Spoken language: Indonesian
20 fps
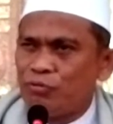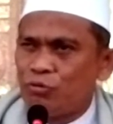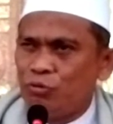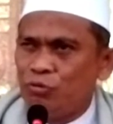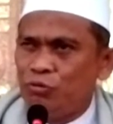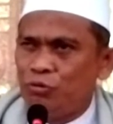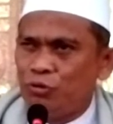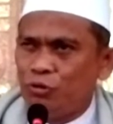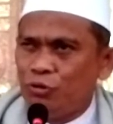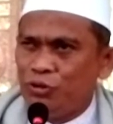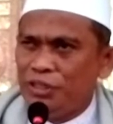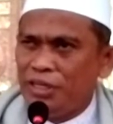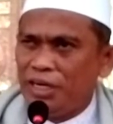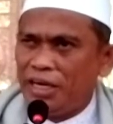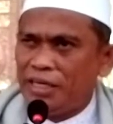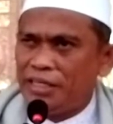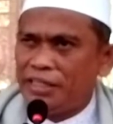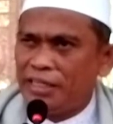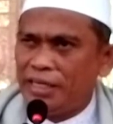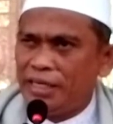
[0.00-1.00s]

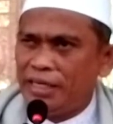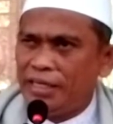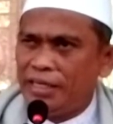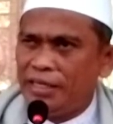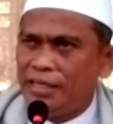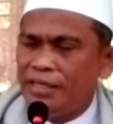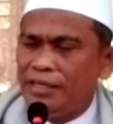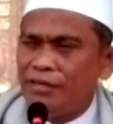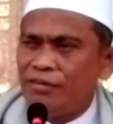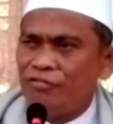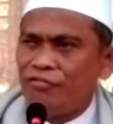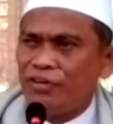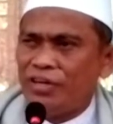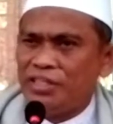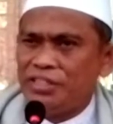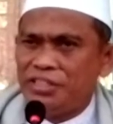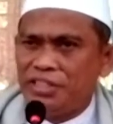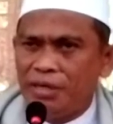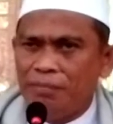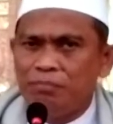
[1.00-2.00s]
contohnya adalah
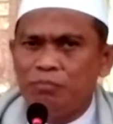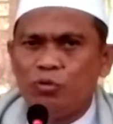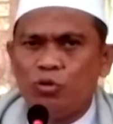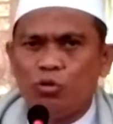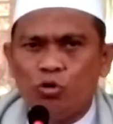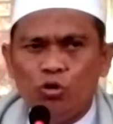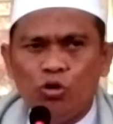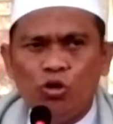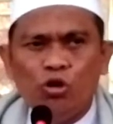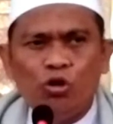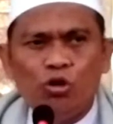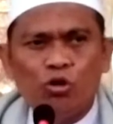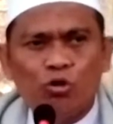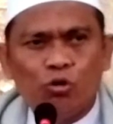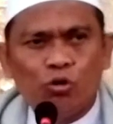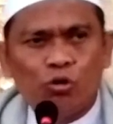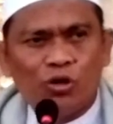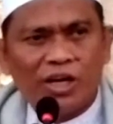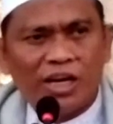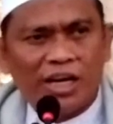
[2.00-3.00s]
fajamul
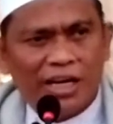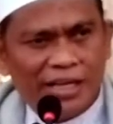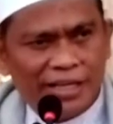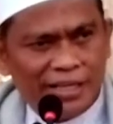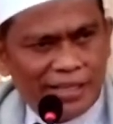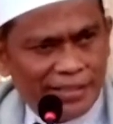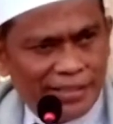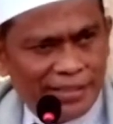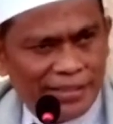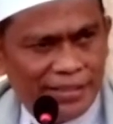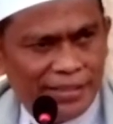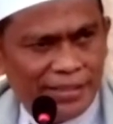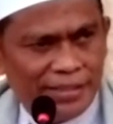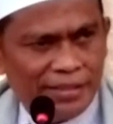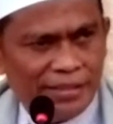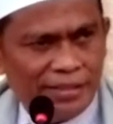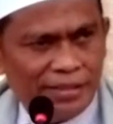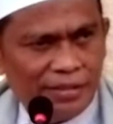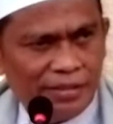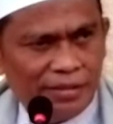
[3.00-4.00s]
Quran,
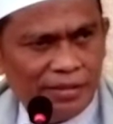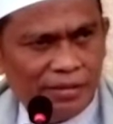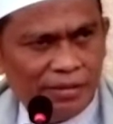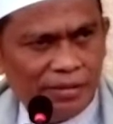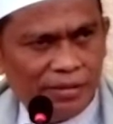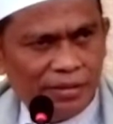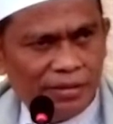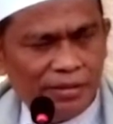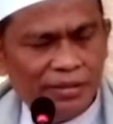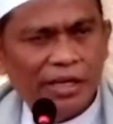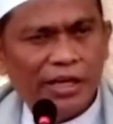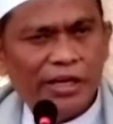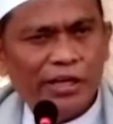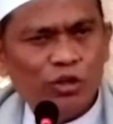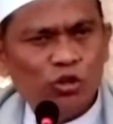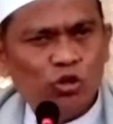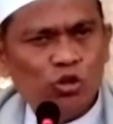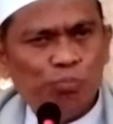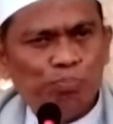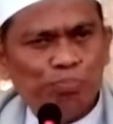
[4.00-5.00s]

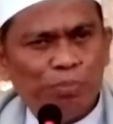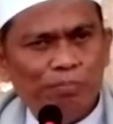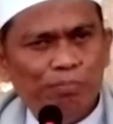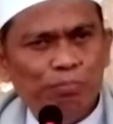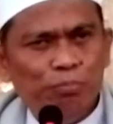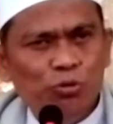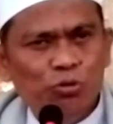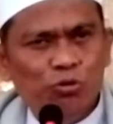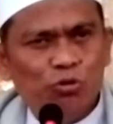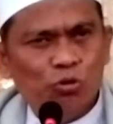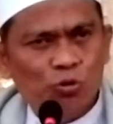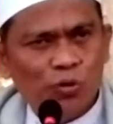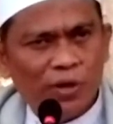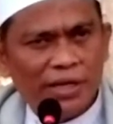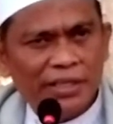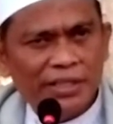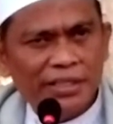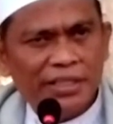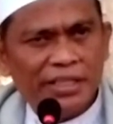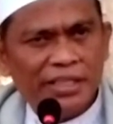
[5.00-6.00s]
yaitu
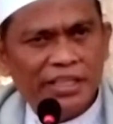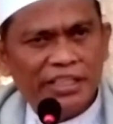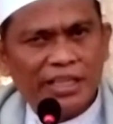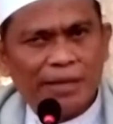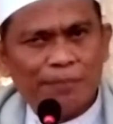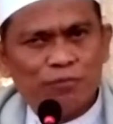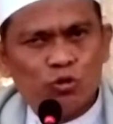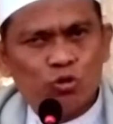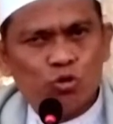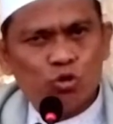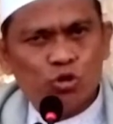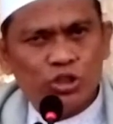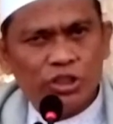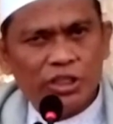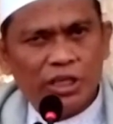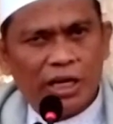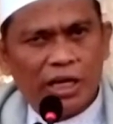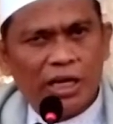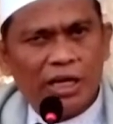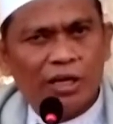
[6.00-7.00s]
pembukuan kitab
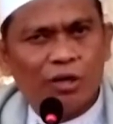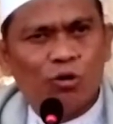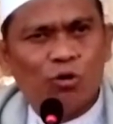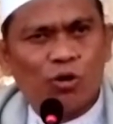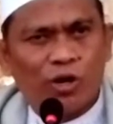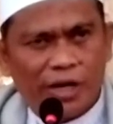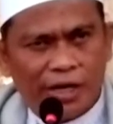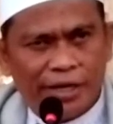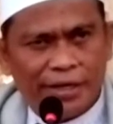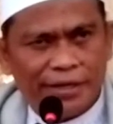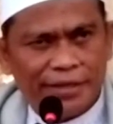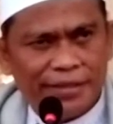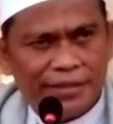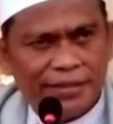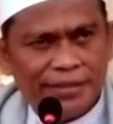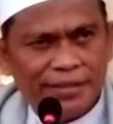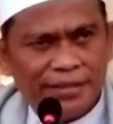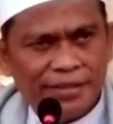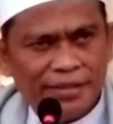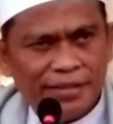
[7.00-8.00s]
suci
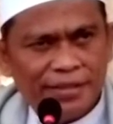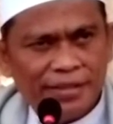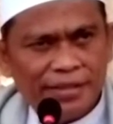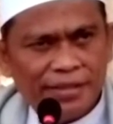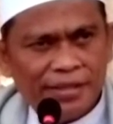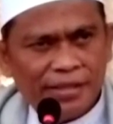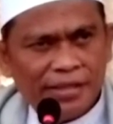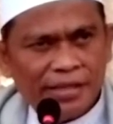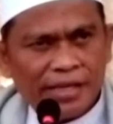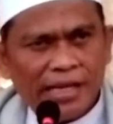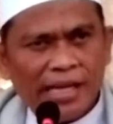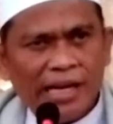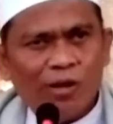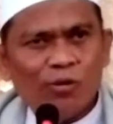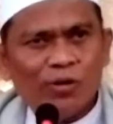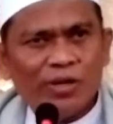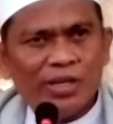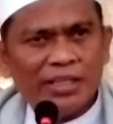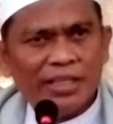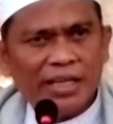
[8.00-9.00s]
Al-Quran.
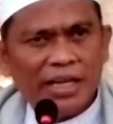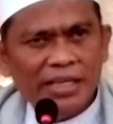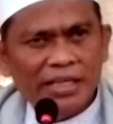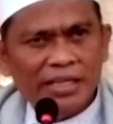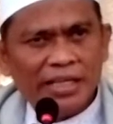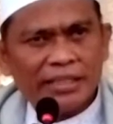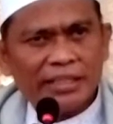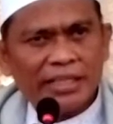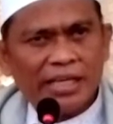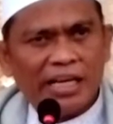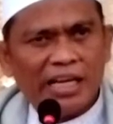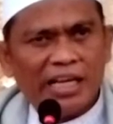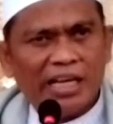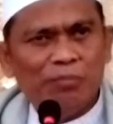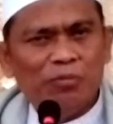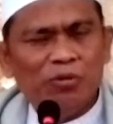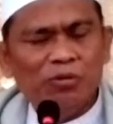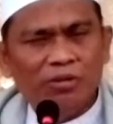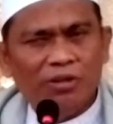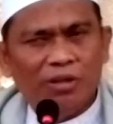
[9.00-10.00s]
Kalau kita lihat
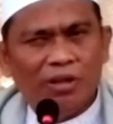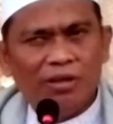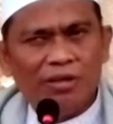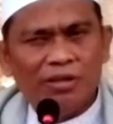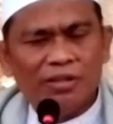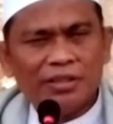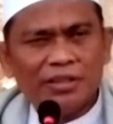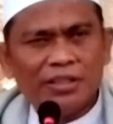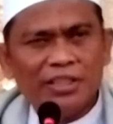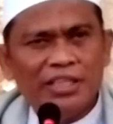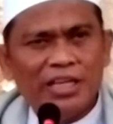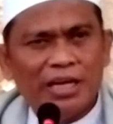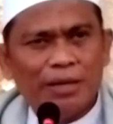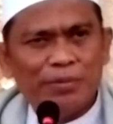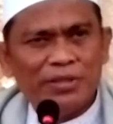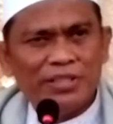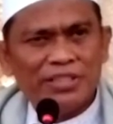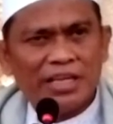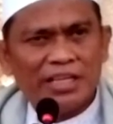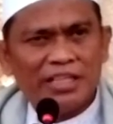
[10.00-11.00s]
kalamullah
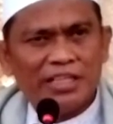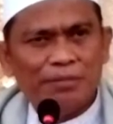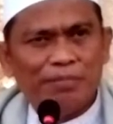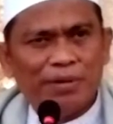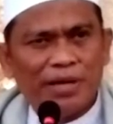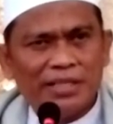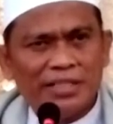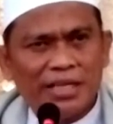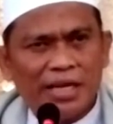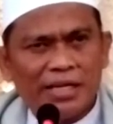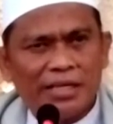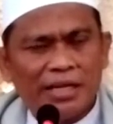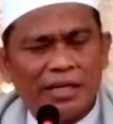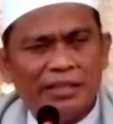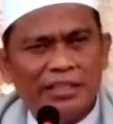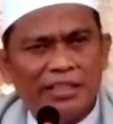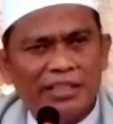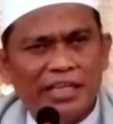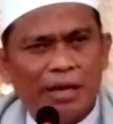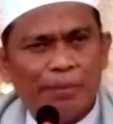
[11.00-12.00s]
tidak bisa dibaca
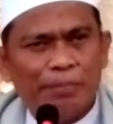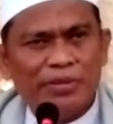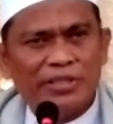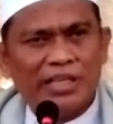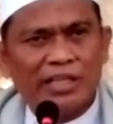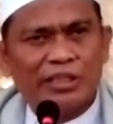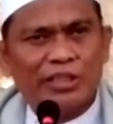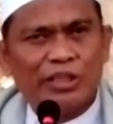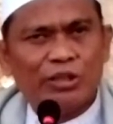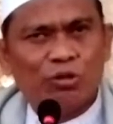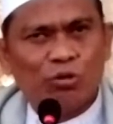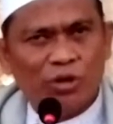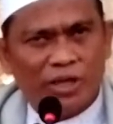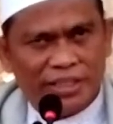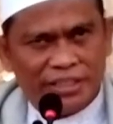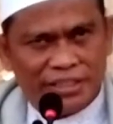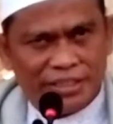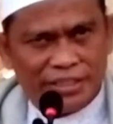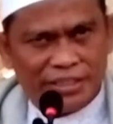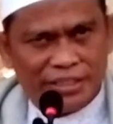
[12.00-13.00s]
dan tidak bisa
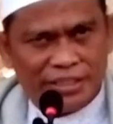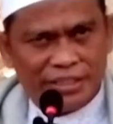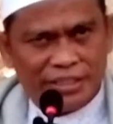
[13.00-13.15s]
ditulis.